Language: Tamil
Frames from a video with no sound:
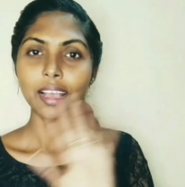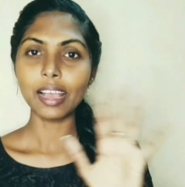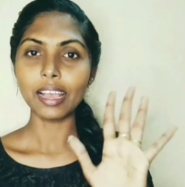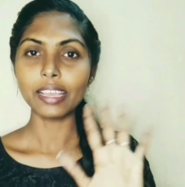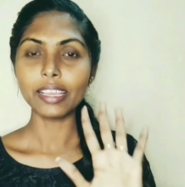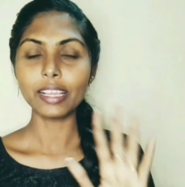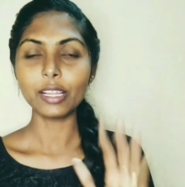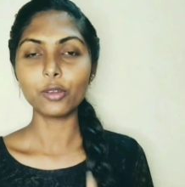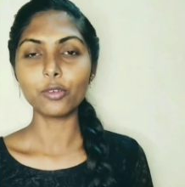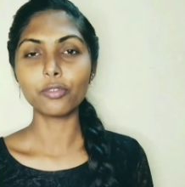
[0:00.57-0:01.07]

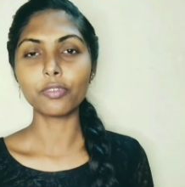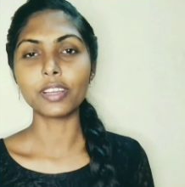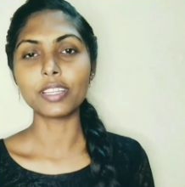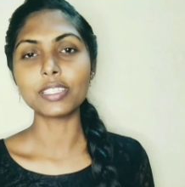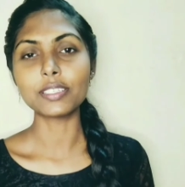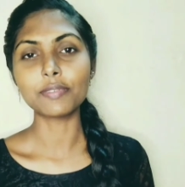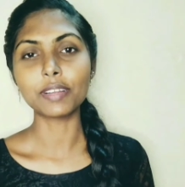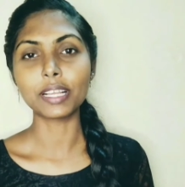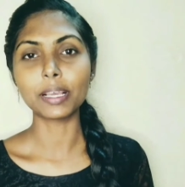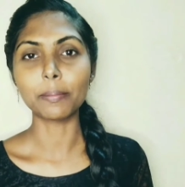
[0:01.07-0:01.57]
ஹாய் ஹலோ
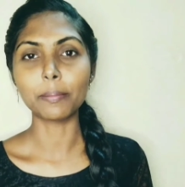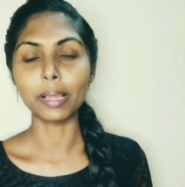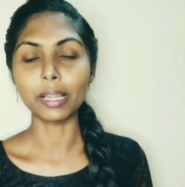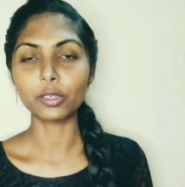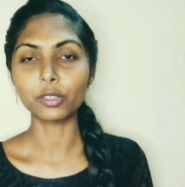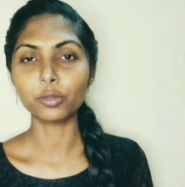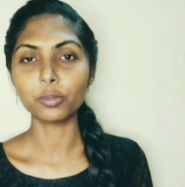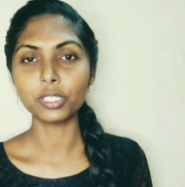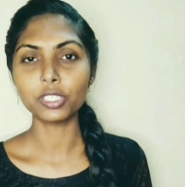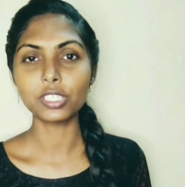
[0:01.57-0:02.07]
ஃப்ரெண்ட்ஸ் வெல்கம்
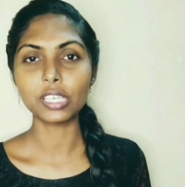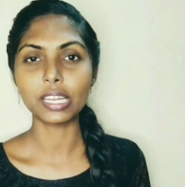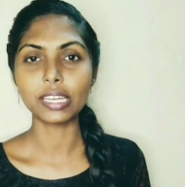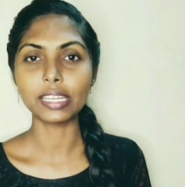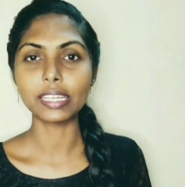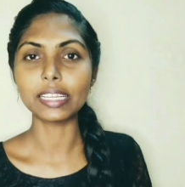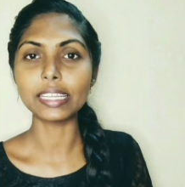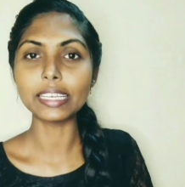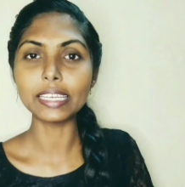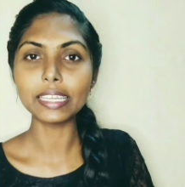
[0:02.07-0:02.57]
பேக் டு மை
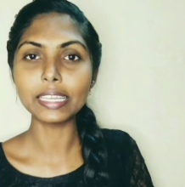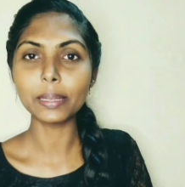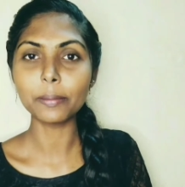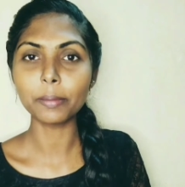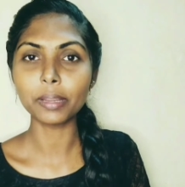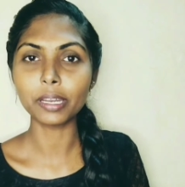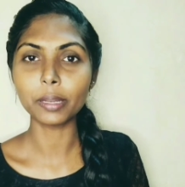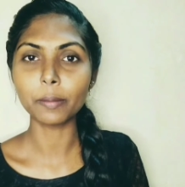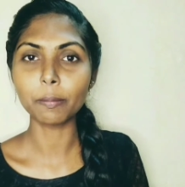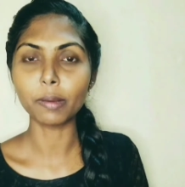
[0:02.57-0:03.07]
சேனல் இன்றைக்கி
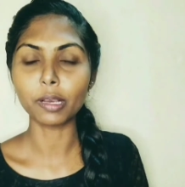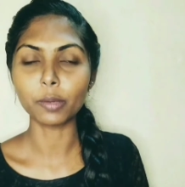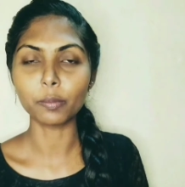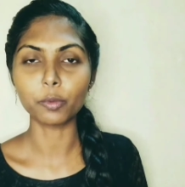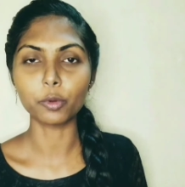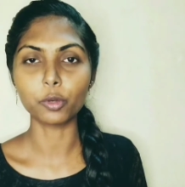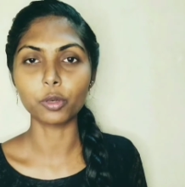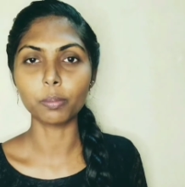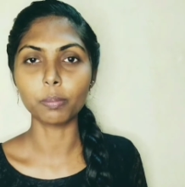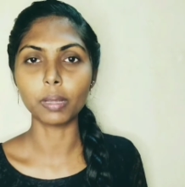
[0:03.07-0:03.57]
நம்ம என்ன
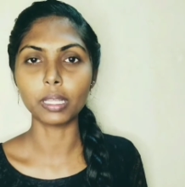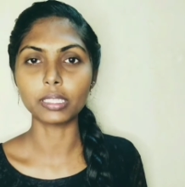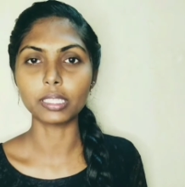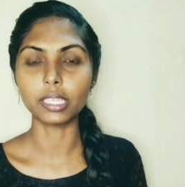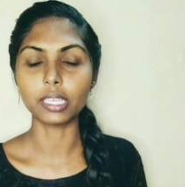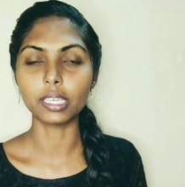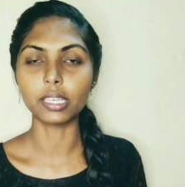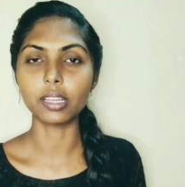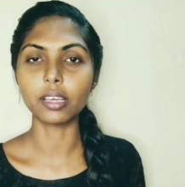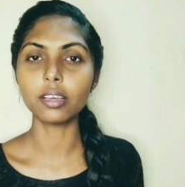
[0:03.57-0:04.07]
பார்க்க போகிறோம்னு
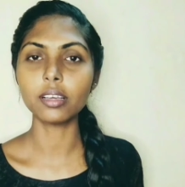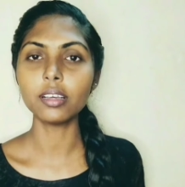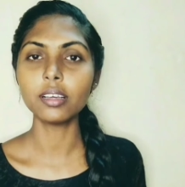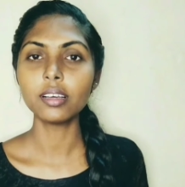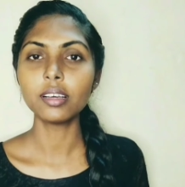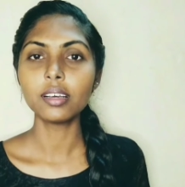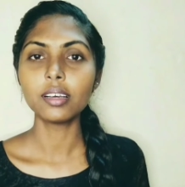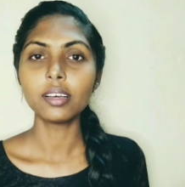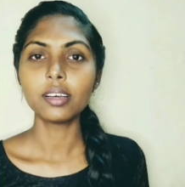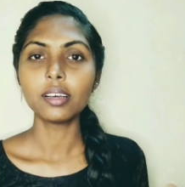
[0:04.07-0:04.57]
பார்த்தீங்கன்னா
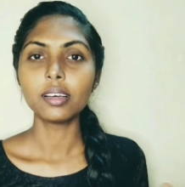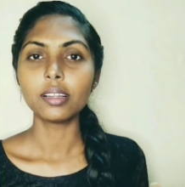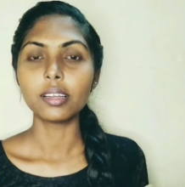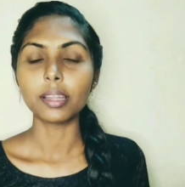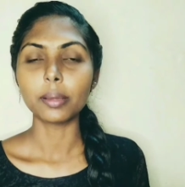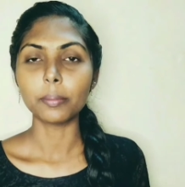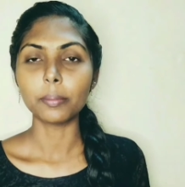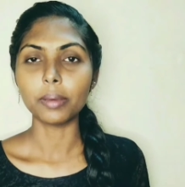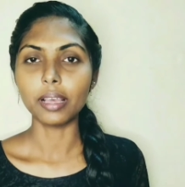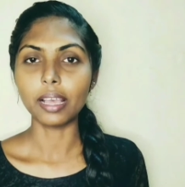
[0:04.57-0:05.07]

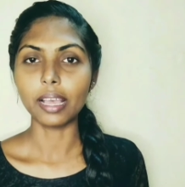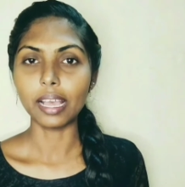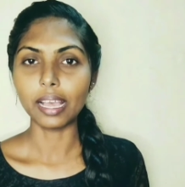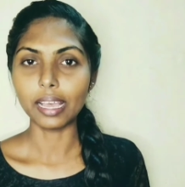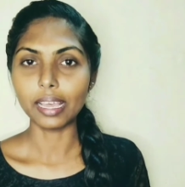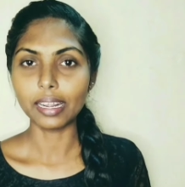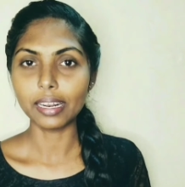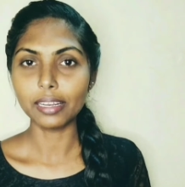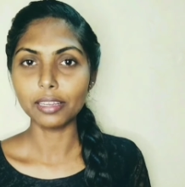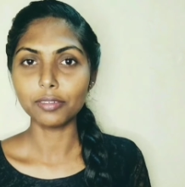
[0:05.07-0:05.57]
நம்ம
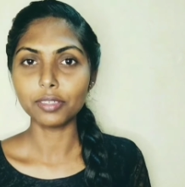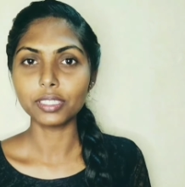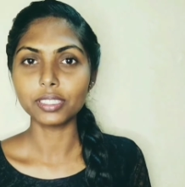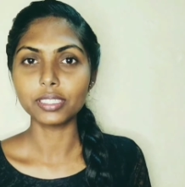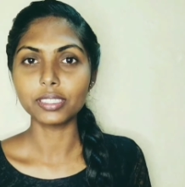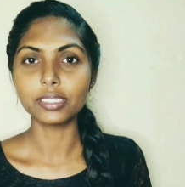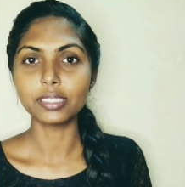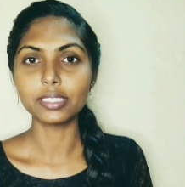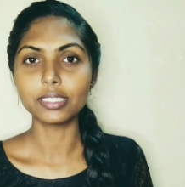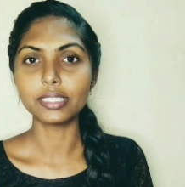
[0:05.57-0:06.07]
ஹேர்ல
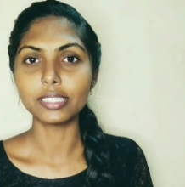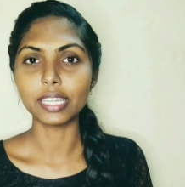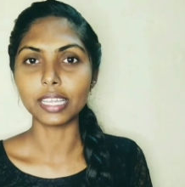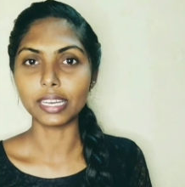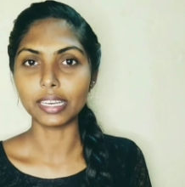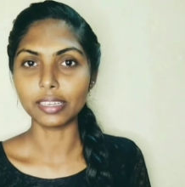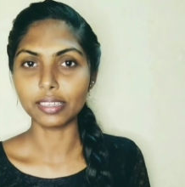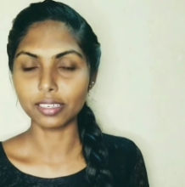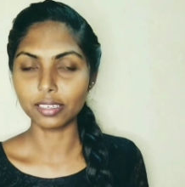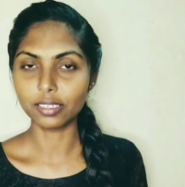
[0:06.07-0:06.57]
வந்து
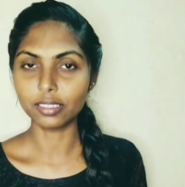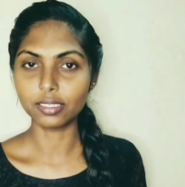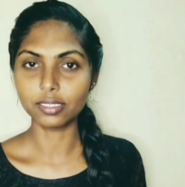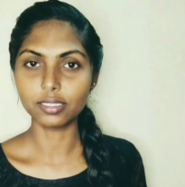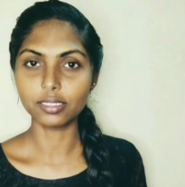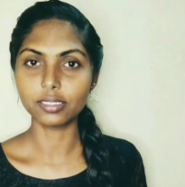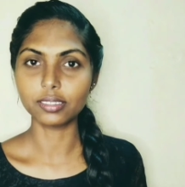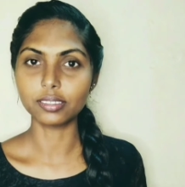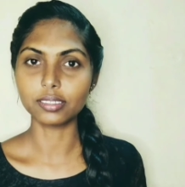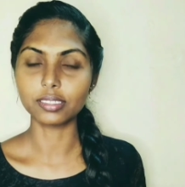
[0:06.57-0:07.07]
நிறையா
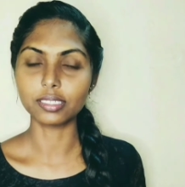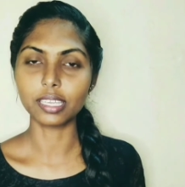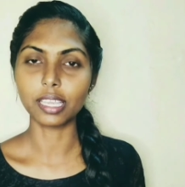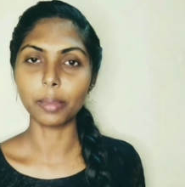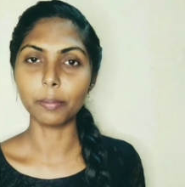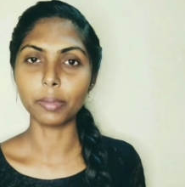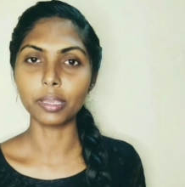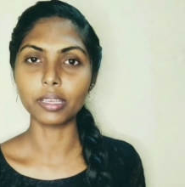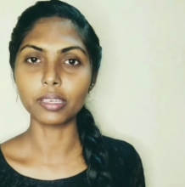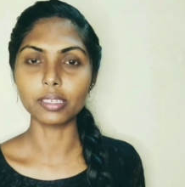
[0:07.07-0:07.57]

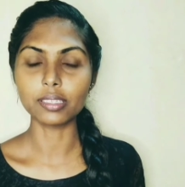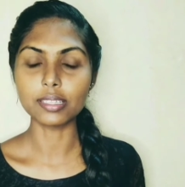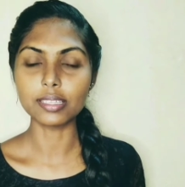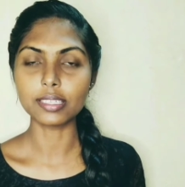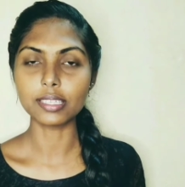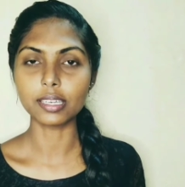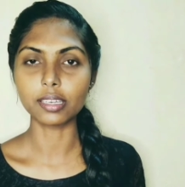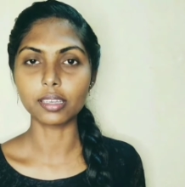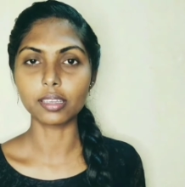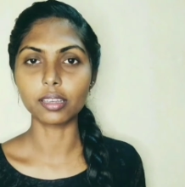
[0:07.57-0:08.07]

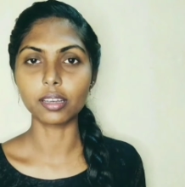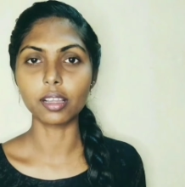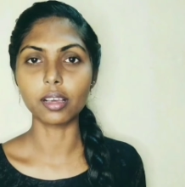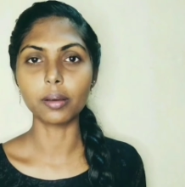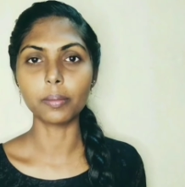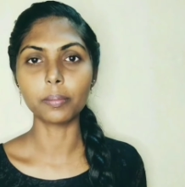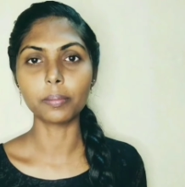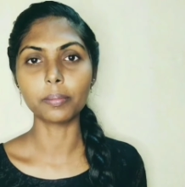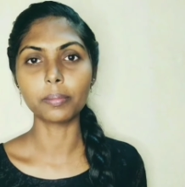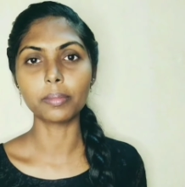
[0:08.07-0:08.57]
கெமிக்கல்ஸ்
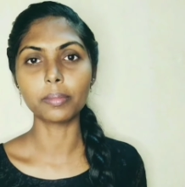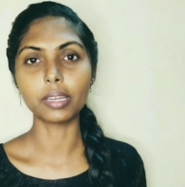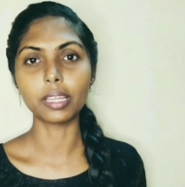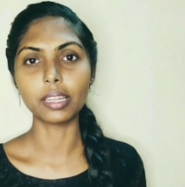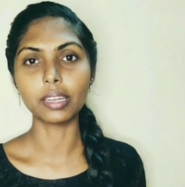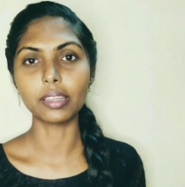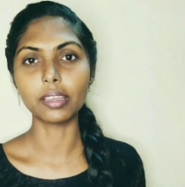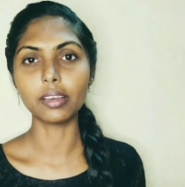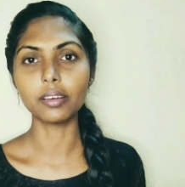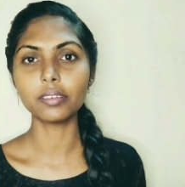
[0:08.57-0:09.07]
இருக்கலாம்
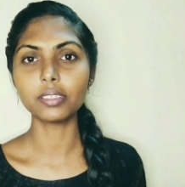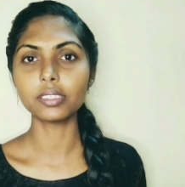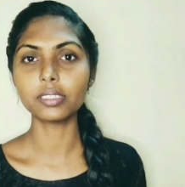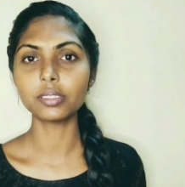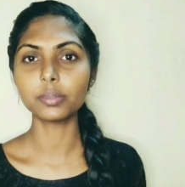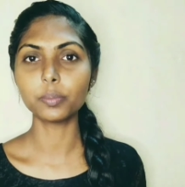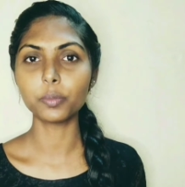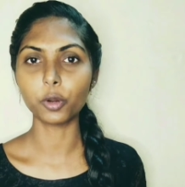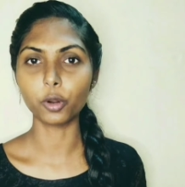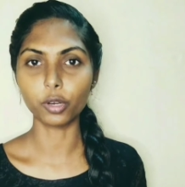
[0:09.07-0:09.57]
நிறையா
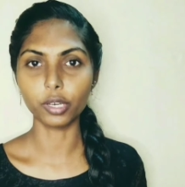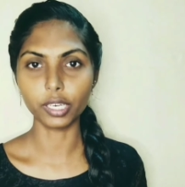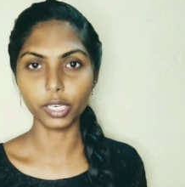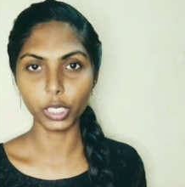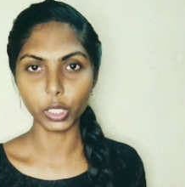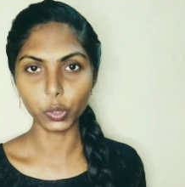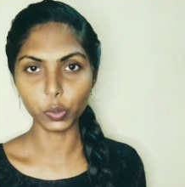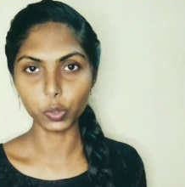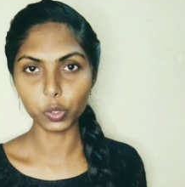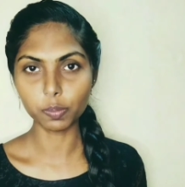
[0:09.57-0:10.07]
வந்து
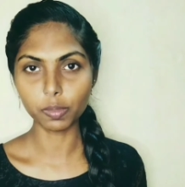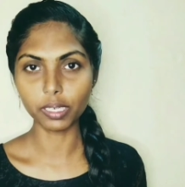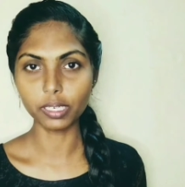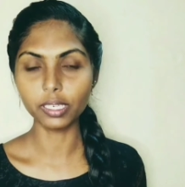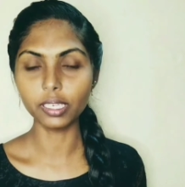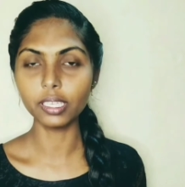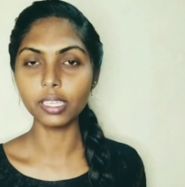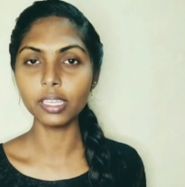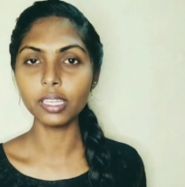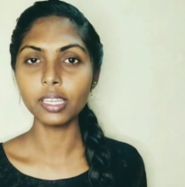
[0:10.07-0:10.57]
ப்ராடக்ட் யூஸ்
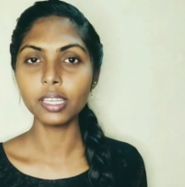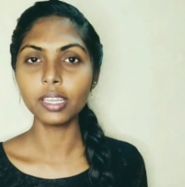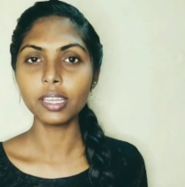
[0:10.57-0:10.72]
பண்ணி